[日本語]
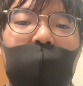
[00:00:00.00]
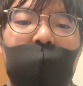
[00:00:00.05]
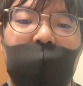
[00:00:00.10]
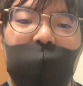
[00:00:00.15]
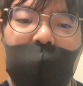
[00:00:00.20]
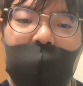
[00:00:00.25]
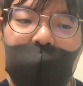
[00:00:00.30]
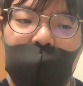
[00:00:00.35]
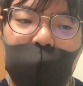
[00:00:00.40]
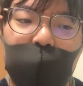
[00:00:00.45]
んで
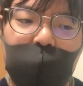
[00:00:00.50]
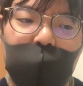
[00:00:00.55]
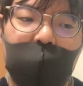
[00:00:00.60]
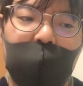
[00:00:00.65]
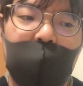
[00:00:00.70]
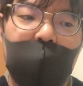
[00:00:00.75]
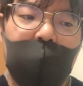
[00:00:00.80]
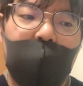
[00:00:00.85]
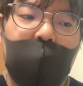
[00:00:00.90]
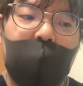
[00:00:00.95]
すけれど、
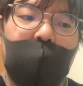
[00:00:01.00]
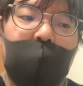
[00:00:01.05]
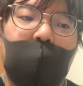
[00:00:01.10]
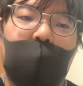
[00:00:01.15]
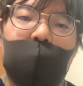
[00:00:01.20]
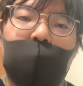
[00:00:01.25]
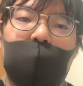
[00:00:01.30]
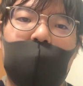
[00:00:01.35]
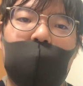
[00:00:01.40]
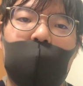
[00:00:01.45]

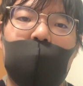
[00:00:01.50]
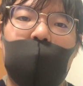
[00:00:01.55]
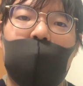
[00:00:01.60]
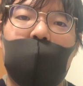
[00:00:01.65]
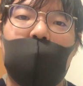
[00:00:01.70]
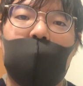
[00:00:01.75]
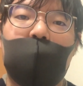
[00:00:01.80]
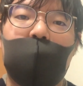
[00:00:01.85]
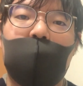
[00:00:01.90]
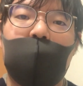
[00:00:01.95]
あの、
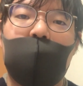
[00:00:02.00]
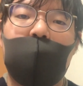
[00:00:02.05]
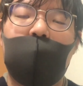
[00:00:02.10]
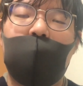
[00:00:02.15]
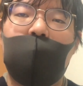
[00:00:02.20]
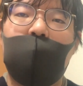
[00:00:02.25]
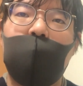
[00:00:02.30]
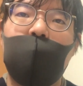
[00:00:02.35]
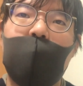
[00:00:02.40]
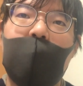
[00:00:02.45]

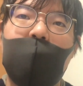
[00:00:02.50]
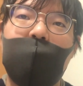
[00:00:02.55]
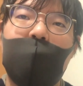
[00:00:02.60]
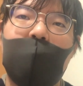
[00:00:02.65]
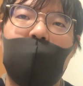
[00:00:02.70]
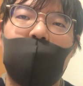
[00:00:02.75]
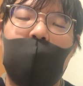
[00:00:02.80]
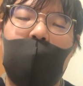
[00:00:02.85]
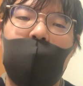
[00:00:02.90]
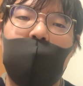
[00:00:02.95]
きゅうかい
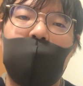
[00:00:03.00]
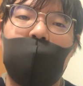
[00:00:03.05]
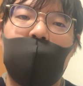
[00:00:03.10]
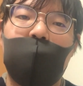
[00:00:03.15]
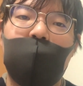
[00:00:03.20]
めのね、